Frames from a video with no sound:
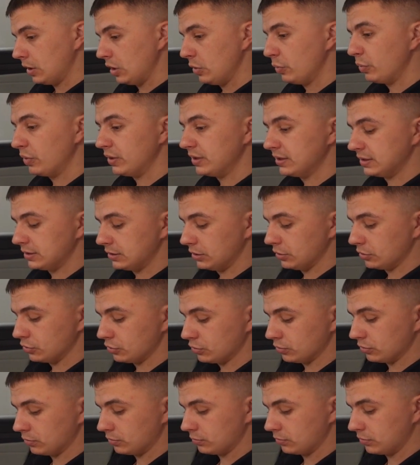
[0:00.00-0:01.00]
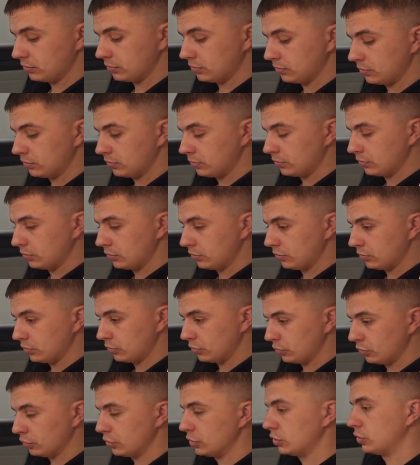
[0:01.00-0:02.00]
и поясницу.
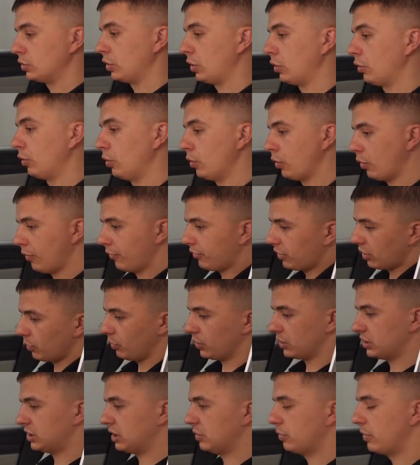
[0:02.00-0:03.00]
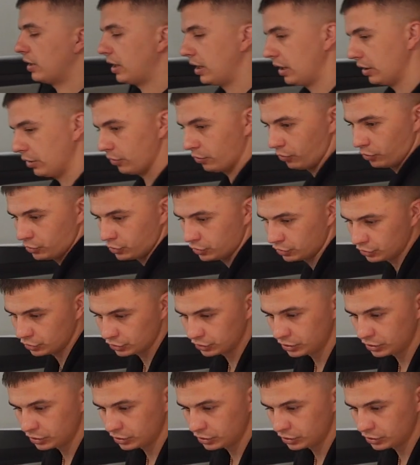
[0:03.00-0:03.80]
То есть регулировки максимальные, очень